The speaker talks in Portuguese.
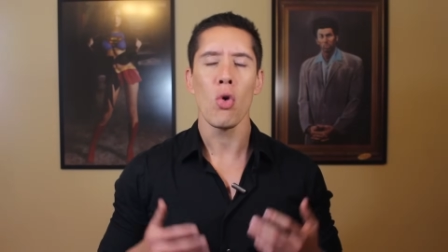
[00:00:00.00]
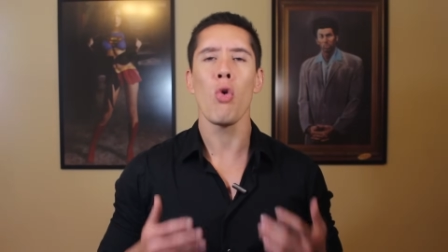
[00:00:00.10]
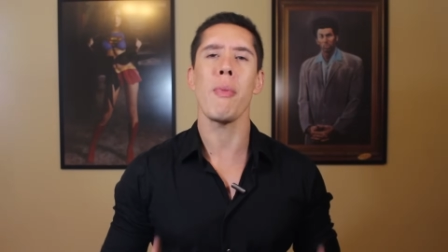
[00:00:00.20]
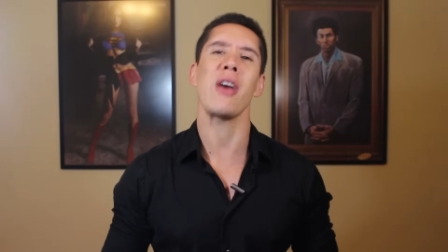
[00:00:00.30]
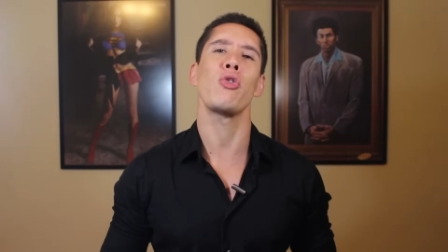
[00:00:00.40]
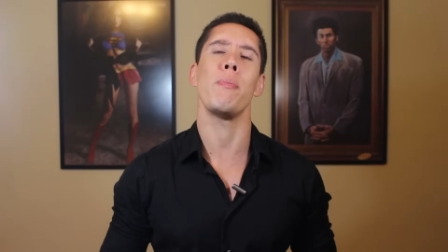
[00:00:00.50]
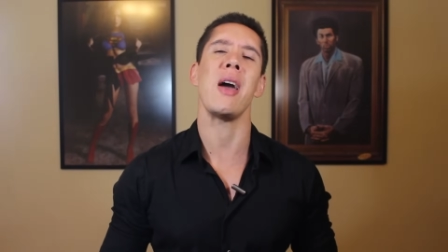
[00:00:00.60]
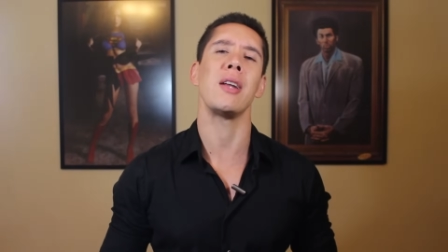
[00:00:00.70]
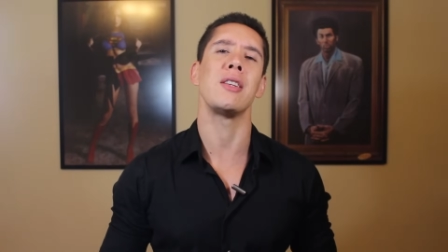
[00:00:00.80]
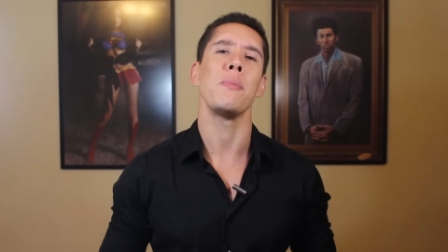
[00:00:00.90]
O macho
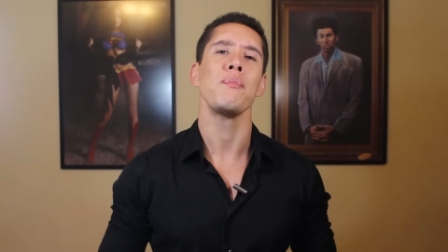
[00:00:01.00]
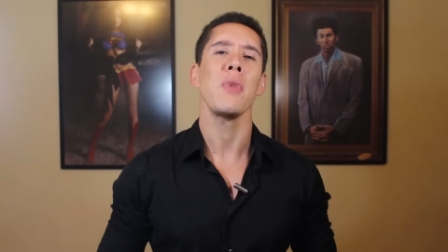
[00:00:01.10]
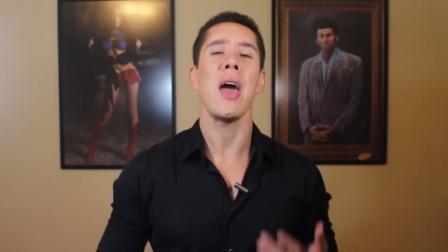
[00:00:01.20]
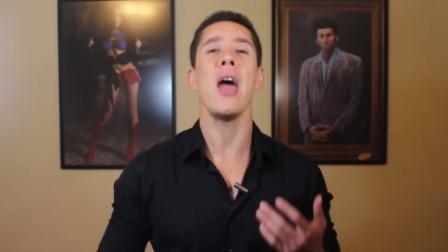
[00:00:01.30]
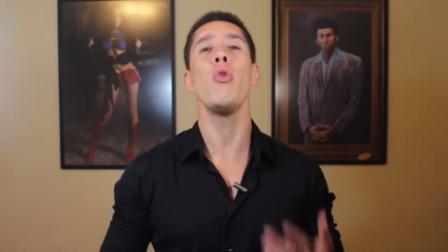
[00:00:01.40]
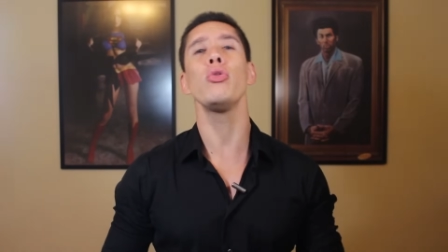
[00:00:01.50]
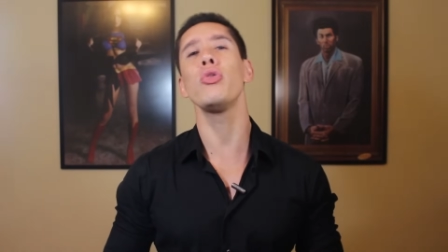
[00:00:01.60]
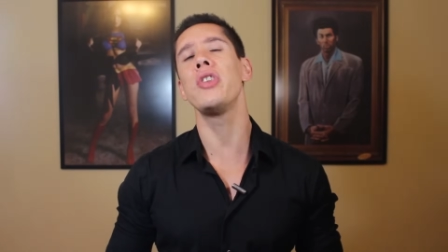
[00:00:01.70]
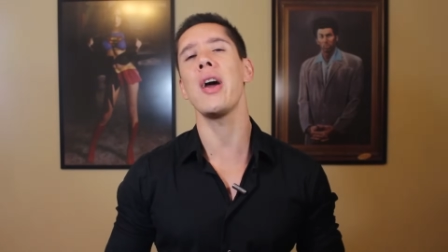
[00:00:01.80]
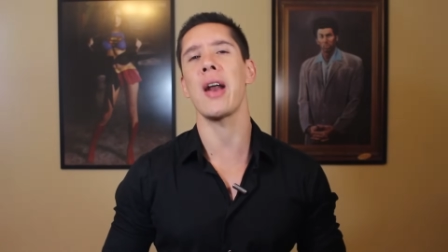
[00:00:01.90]
beta é um
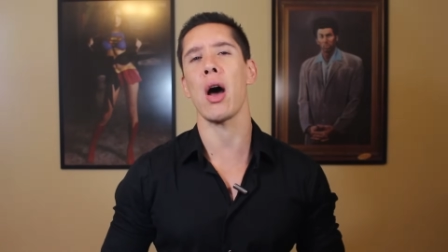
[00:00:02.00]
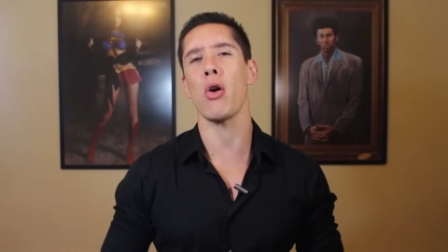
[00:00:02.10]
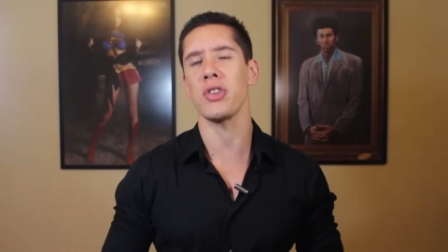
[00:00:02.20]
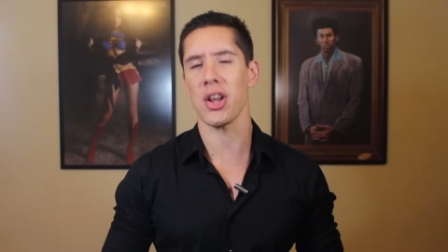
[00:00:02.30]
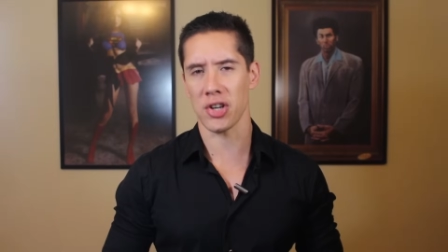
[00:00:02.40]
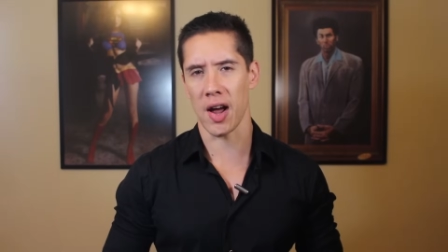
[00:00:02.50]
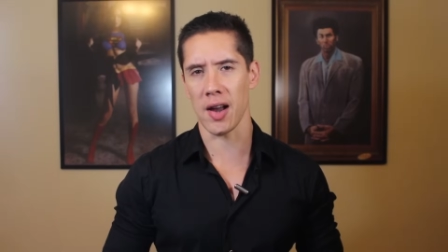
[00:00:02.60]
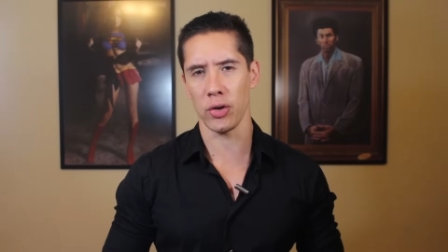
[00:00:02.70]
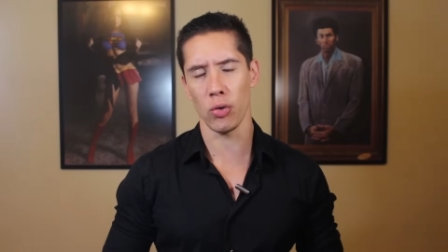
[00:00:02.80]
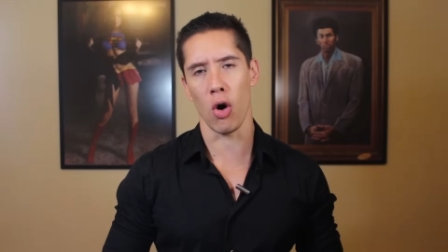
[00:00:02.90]
dos degraus na
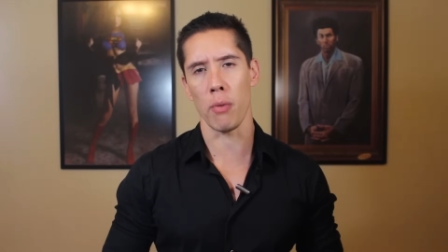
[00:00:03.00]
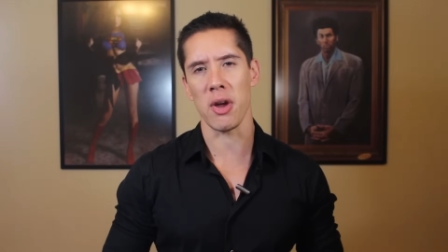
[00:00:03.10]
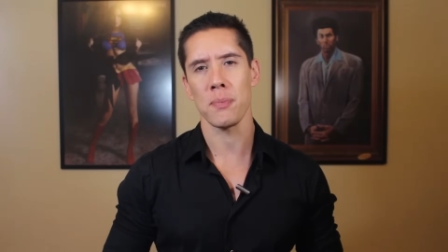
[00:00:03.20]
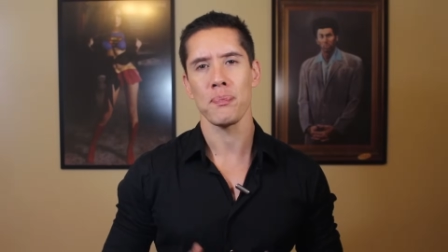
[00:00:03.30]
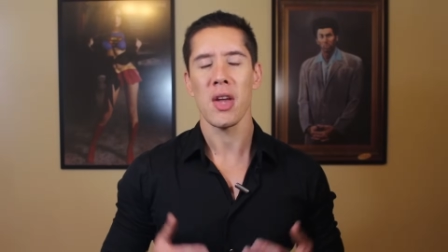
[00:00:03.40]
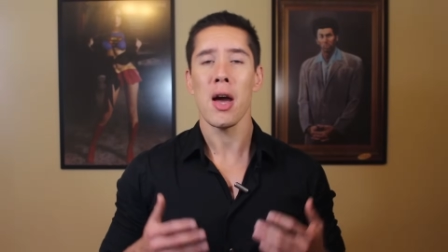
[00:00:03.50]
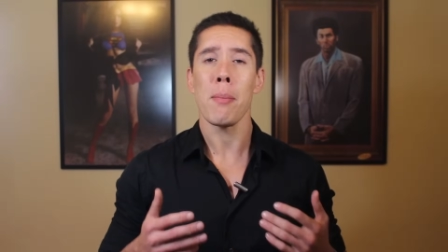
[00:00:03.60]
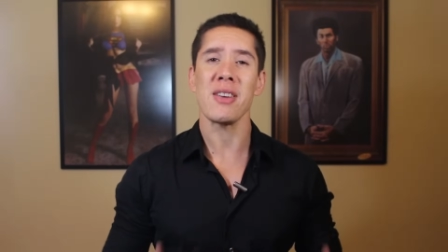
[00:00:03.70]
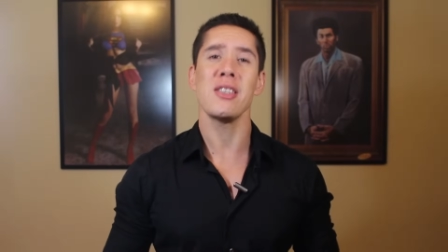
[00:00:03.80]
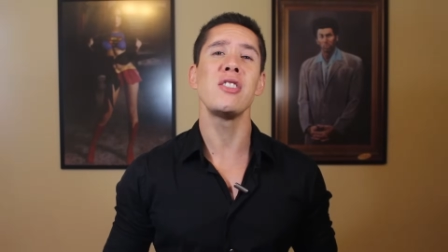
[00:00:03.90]
escala do homem,
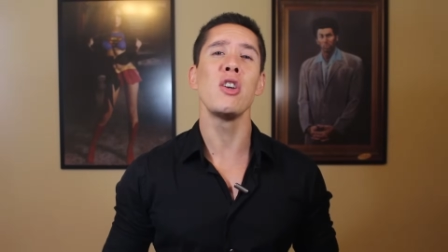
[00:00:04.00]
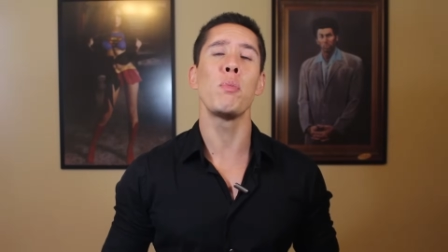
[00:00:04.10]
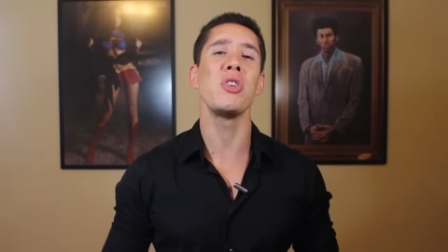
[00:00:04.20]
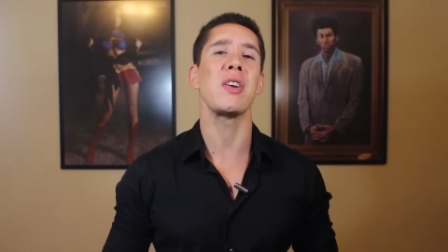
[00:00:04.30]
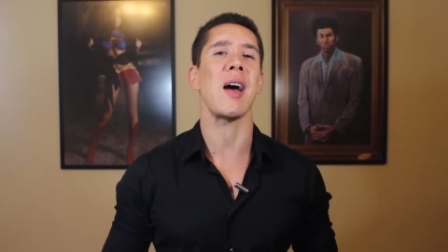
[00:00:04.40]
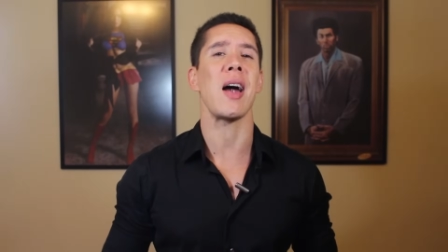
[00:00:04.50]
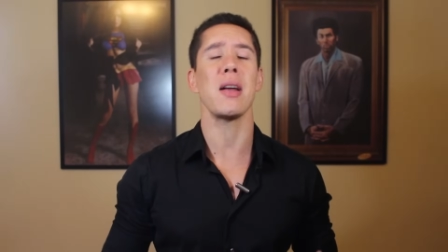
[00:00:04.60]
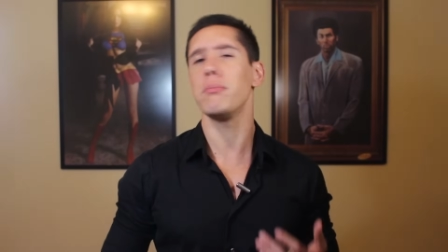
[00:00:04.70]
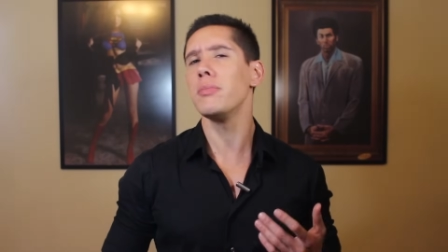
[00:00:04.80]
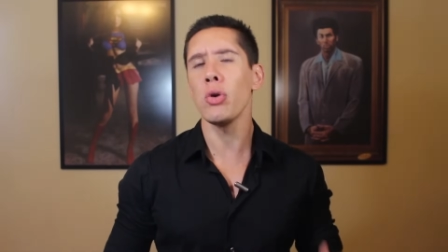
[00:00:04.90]
mas esse tipo de
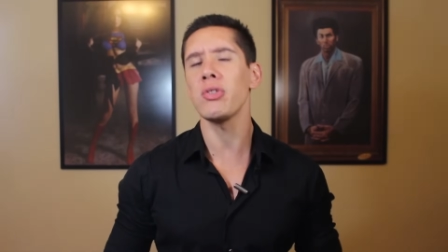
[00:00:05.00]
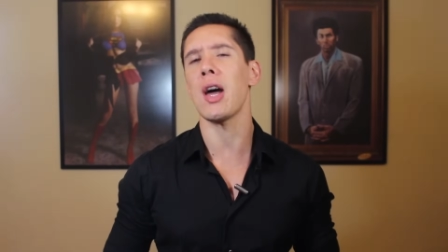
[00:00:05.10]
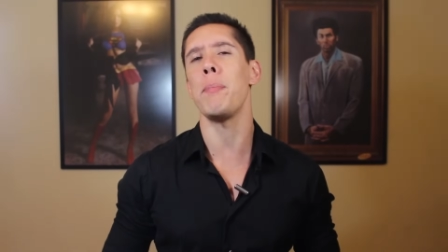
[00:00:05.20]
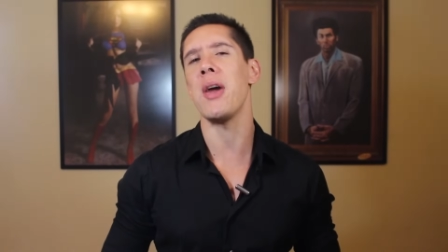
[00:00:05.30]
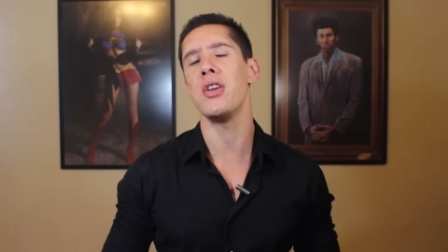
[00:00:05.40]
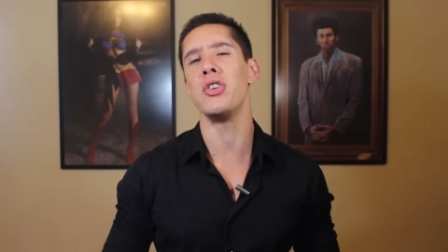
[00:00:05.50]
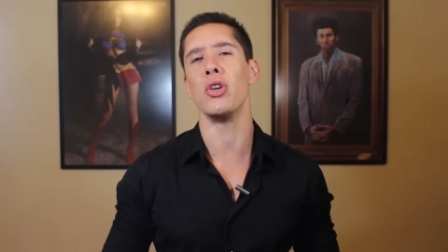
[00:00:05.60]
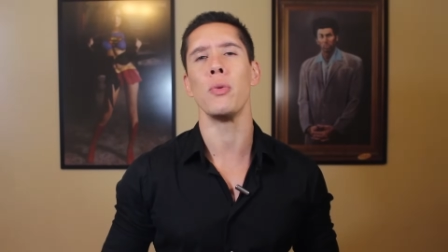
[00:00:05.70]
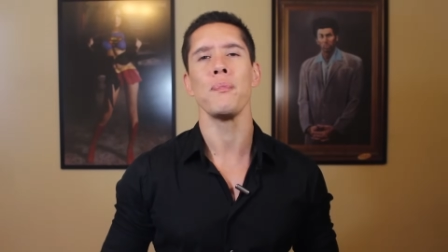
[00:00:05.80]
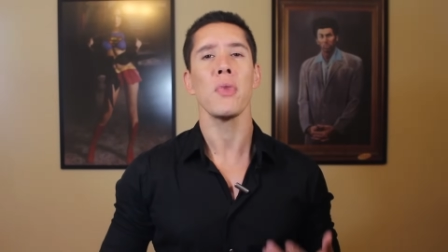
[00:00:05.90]
cara não está
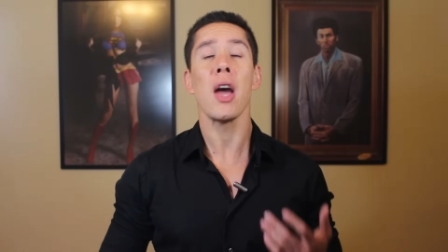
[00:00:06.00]
perdido.